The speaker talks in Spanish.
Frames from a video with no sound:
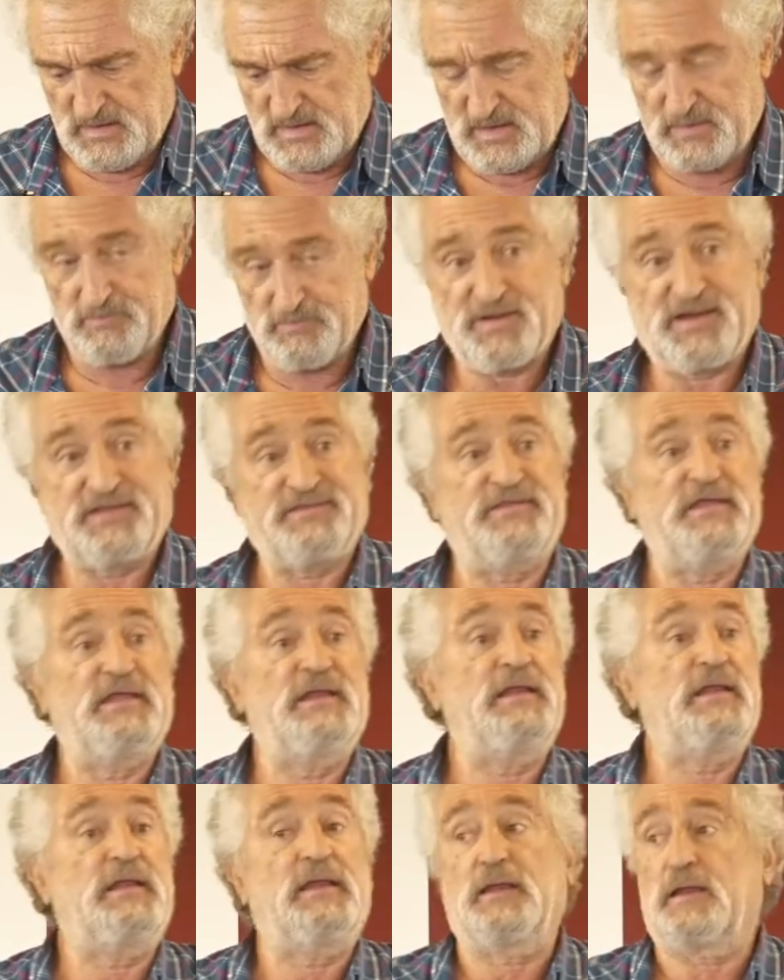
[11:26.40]
En
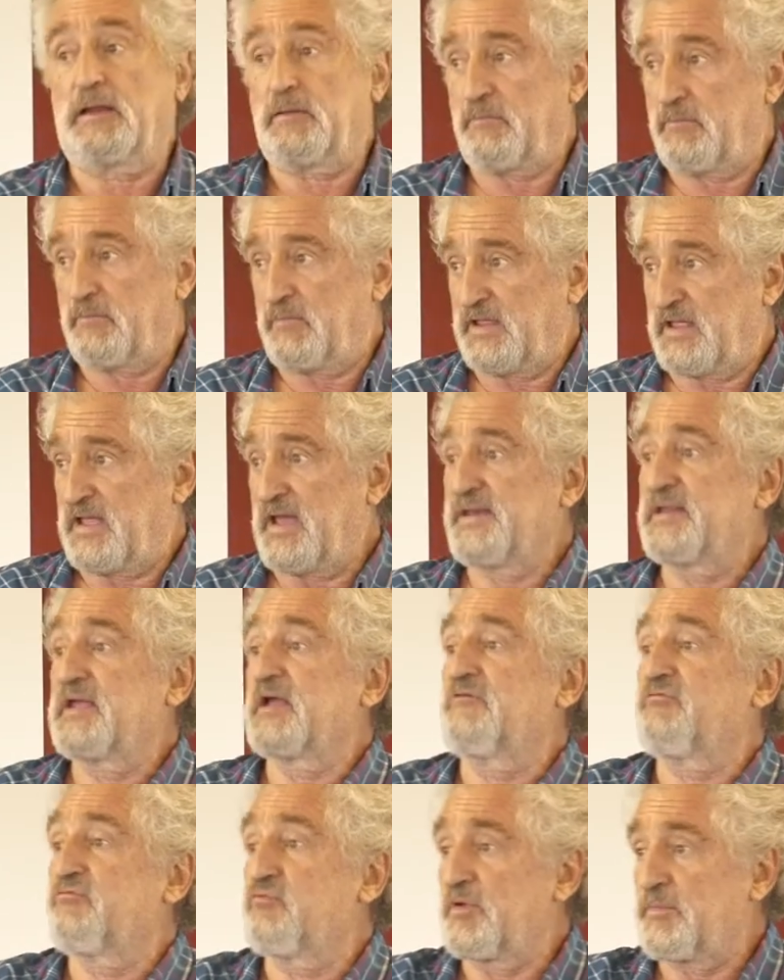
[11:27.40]
Brasil la
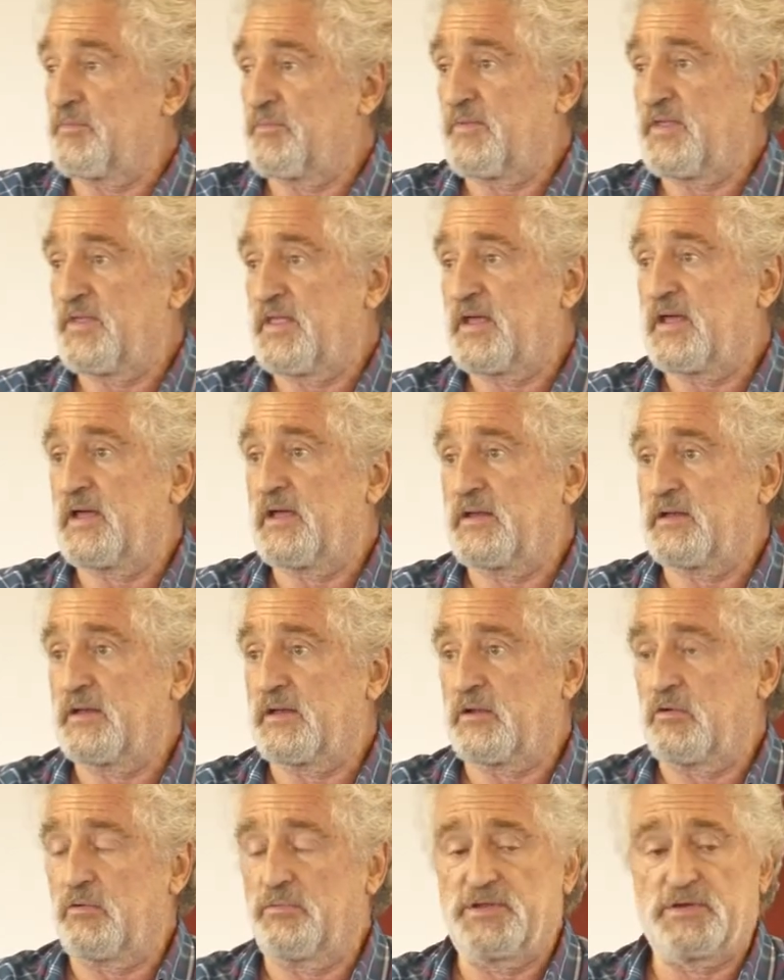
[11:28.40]
mecánica fue vía en
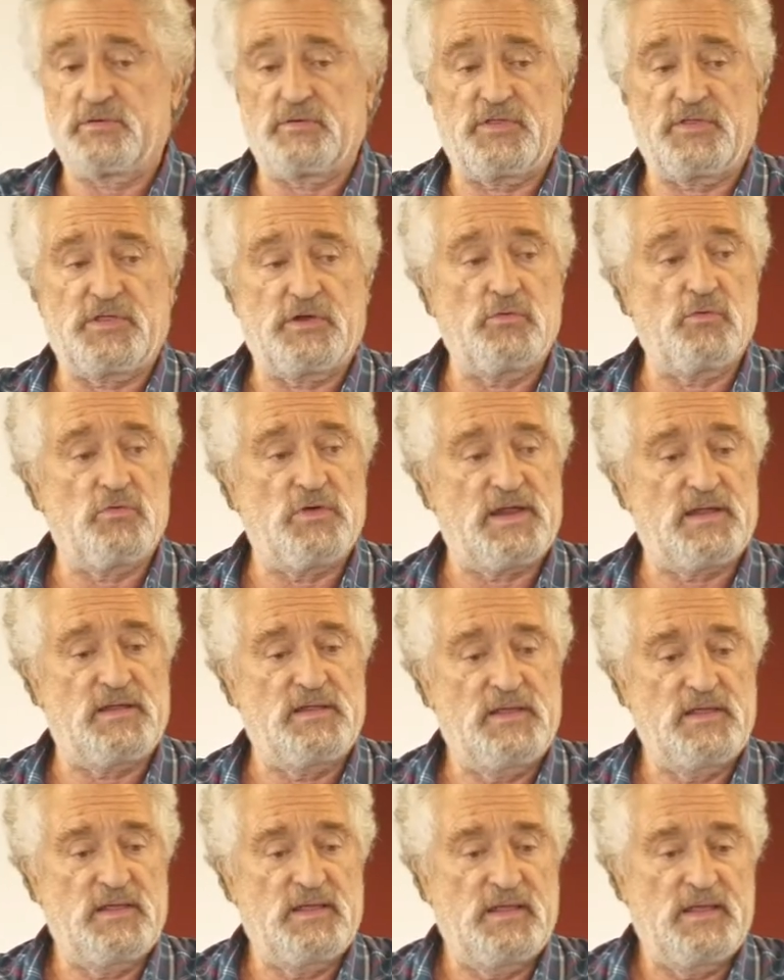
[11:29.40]
el gobierno de Lula.
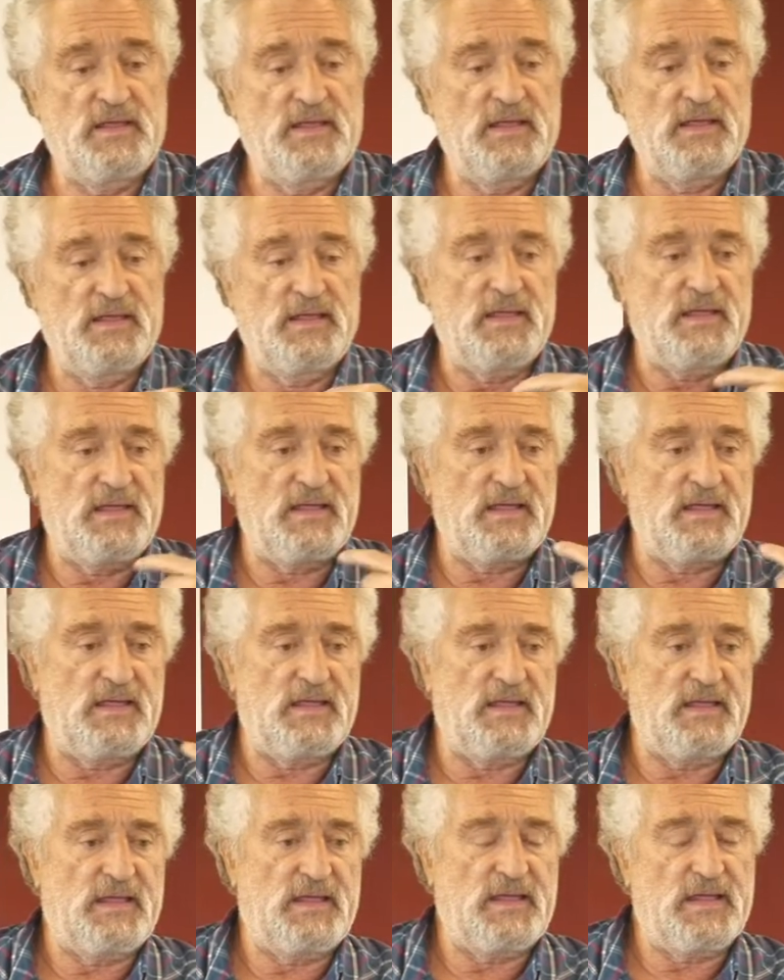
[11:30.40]

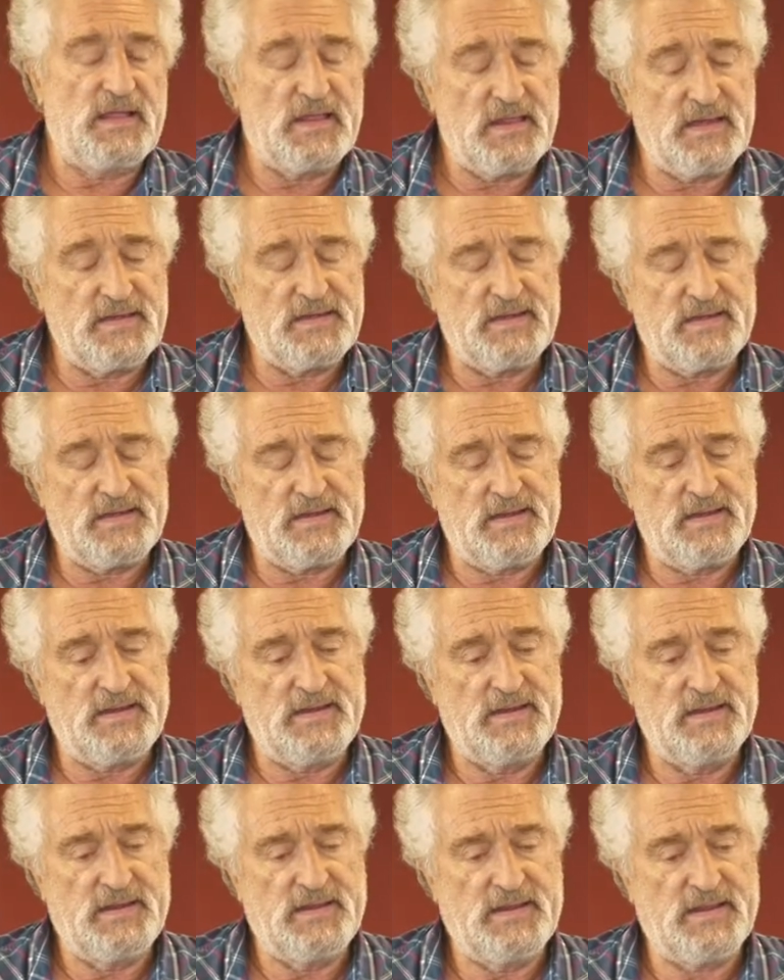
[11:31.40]
En,
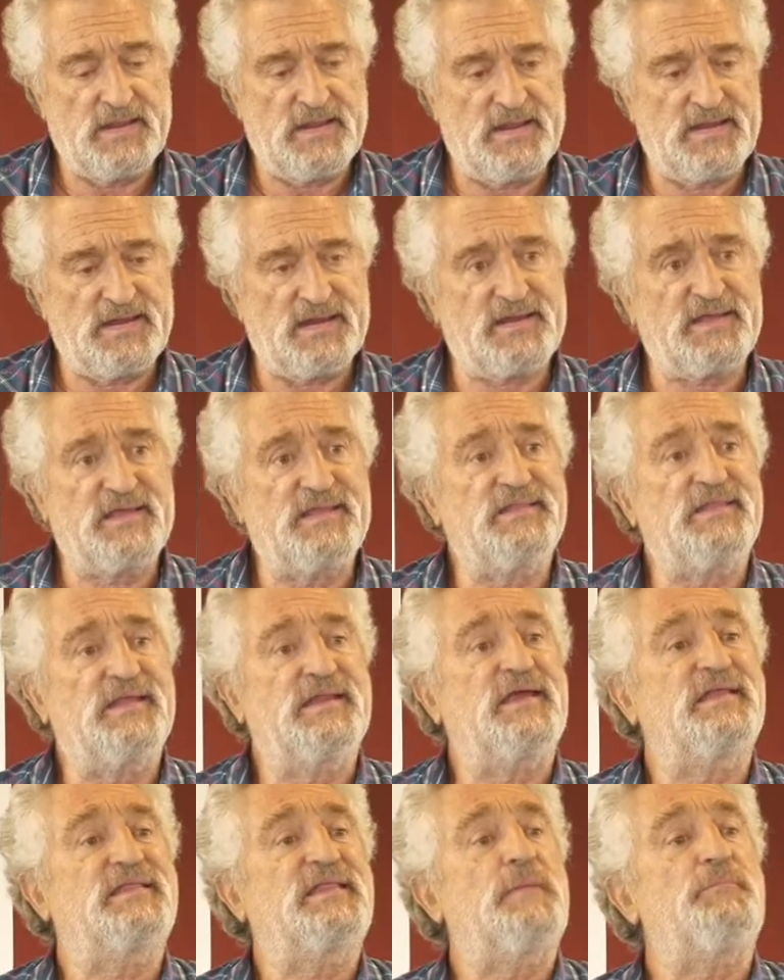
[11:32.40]

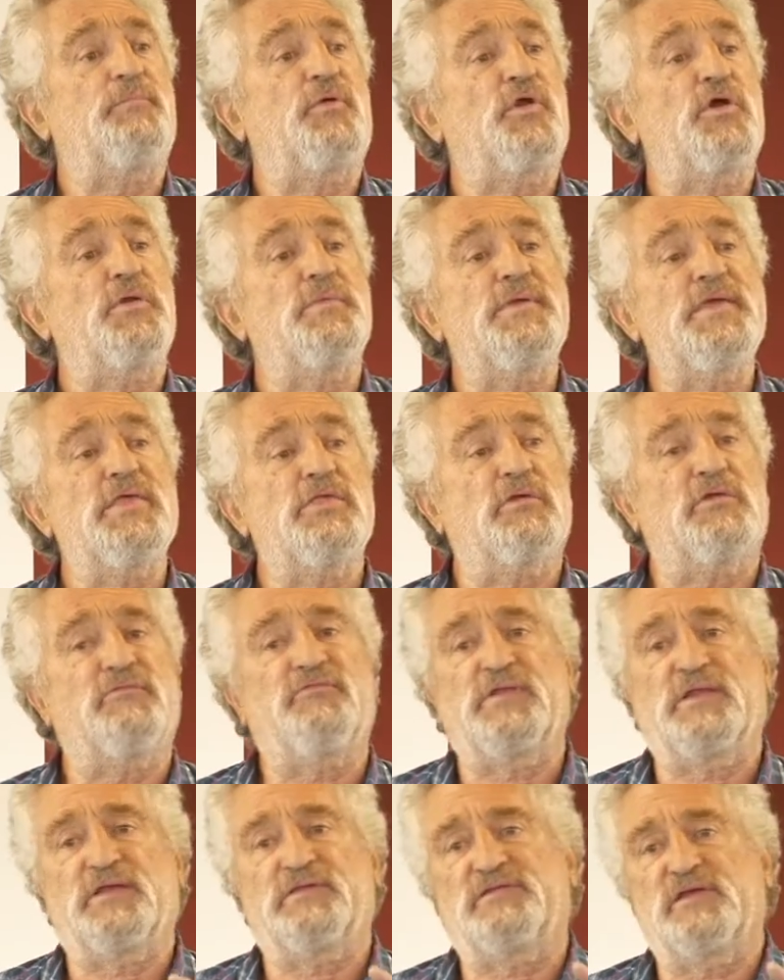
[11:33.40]
Argentina está prohibido el
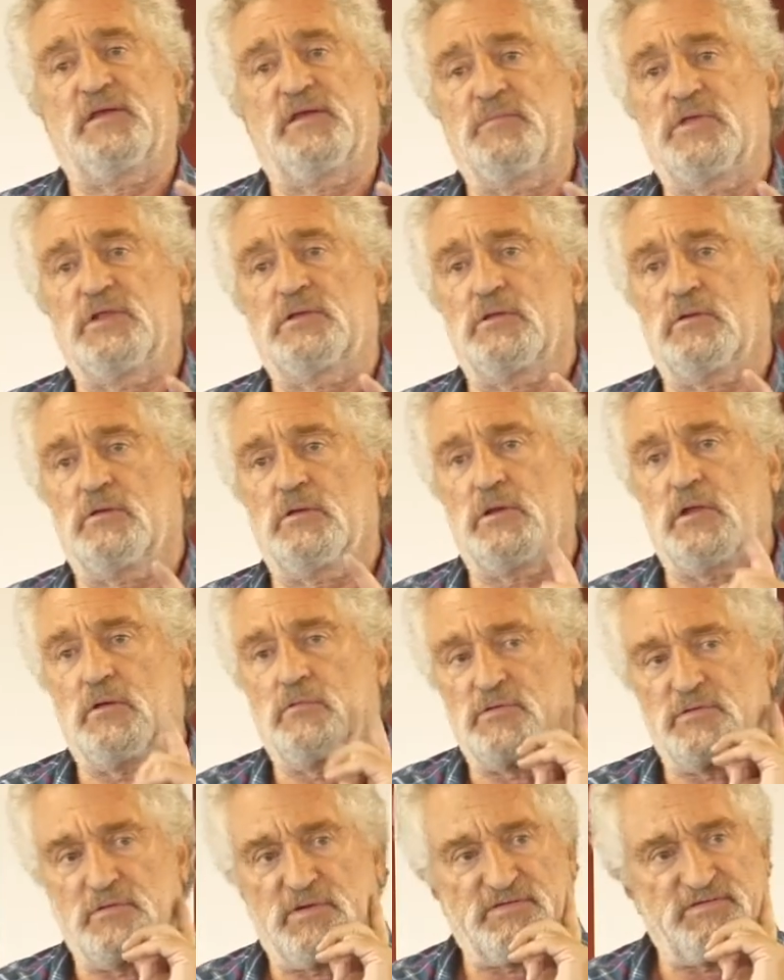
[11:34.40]
financiamiento de la
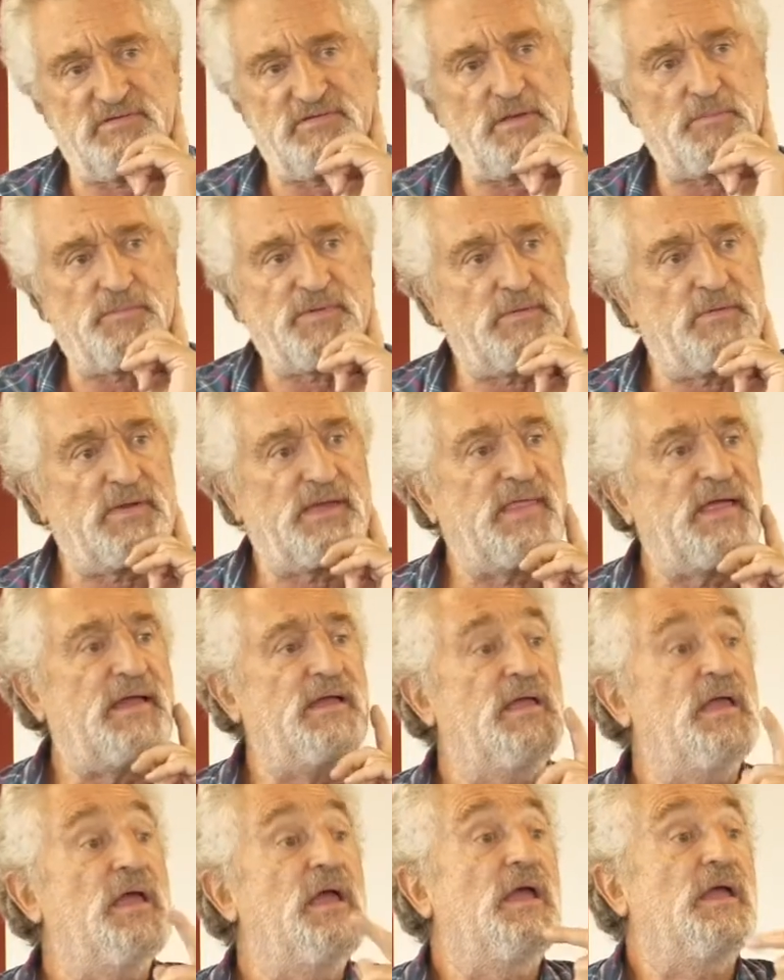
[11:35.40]
universidad
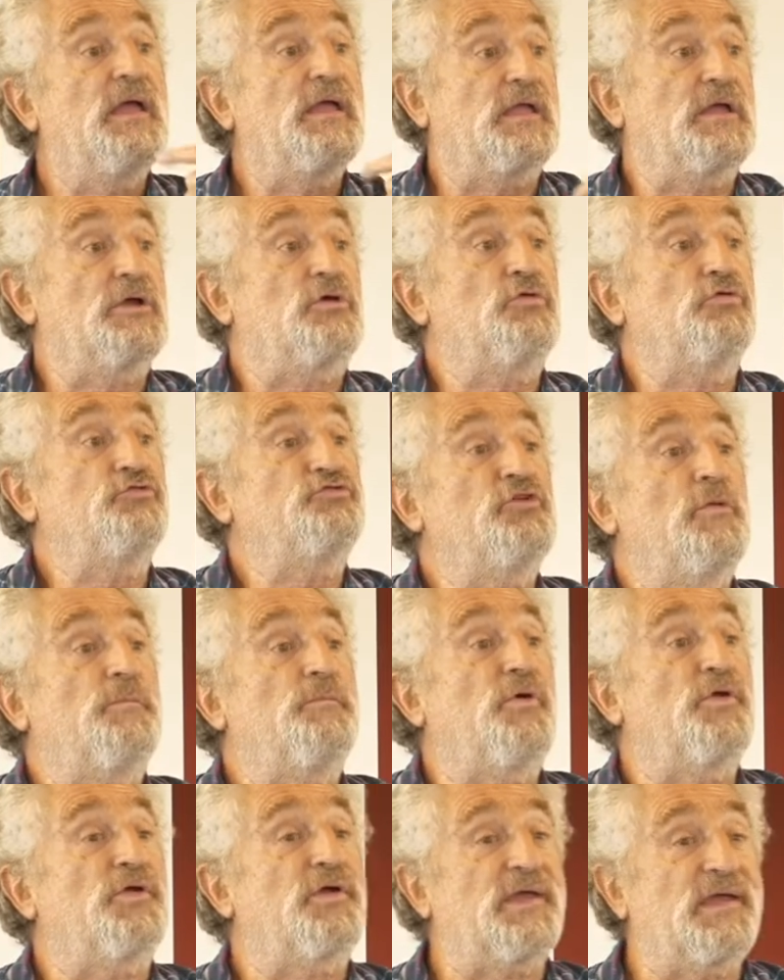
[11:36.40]
privada, incluso
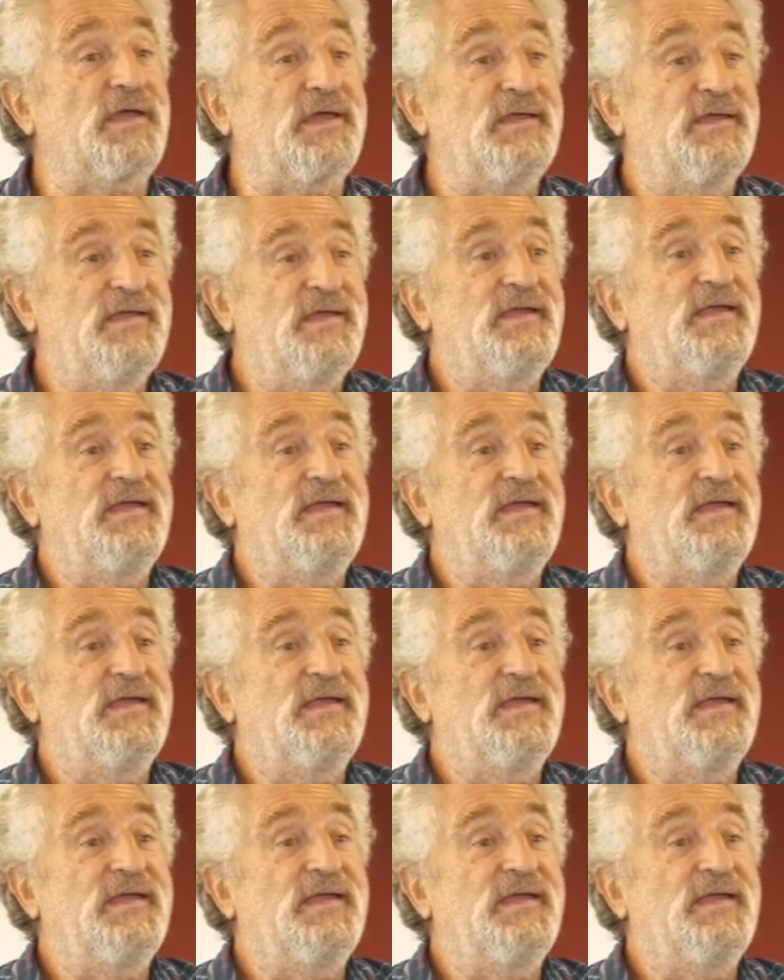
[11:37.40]
porque